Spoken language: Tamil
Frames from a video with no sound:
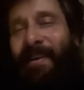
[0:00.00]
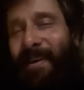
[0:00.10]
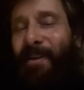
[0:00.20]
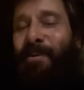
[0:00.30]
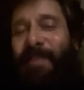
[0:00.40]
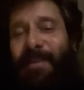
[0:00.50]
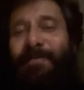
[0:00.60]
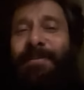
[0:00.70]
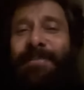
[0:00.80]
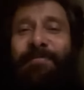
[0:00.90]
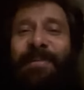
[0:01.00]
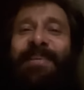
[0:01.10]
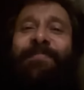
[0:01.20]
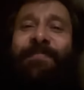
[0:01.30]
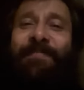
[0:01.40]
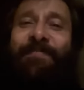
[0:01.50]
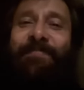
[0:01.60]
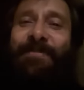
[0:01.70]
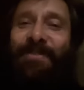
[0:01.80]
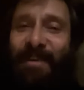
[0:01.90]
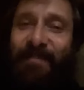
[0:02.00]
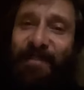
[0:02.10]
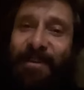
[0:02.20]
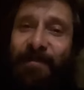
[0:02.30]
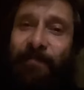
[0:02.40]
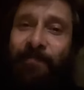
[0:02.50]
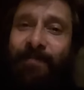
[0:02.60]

எல்லாருக்கும் வணக்கம் திஸ் இஸ் மீ ஷியான் விக்ரம்